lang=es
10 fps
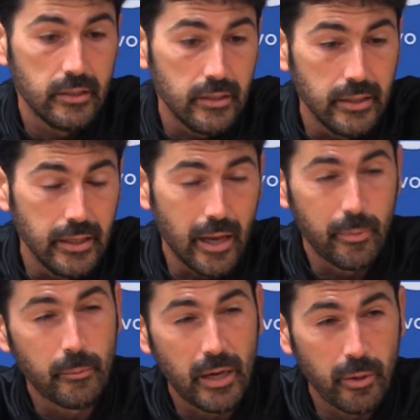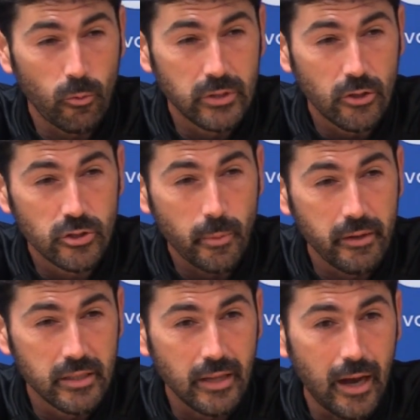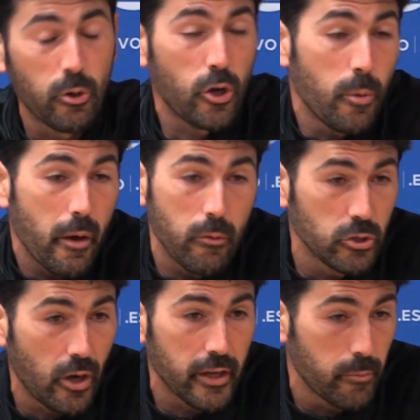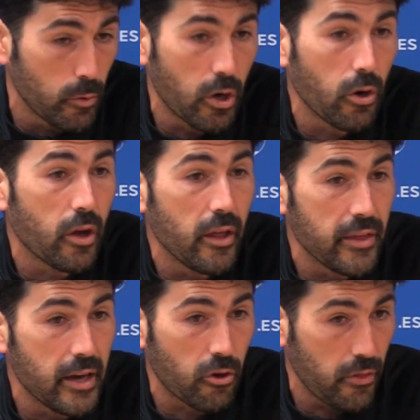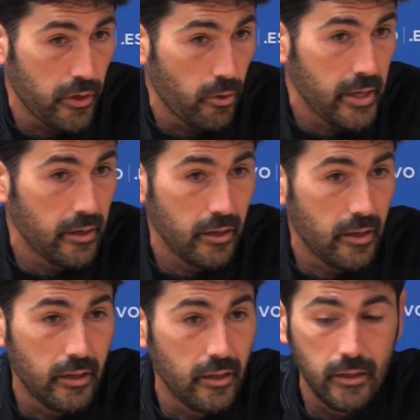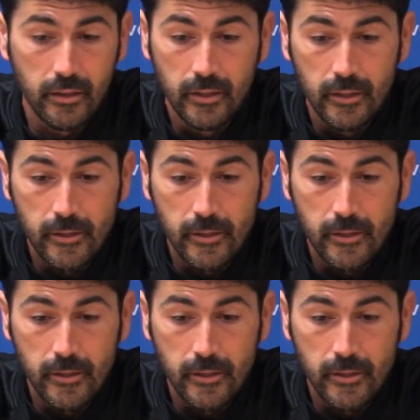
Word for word: Y la primera pregunta, no sé si me habías. Ah, bueno, ¿cómo había vuelto el equipo? Bueno, lo que decía Rocío, bien, eh,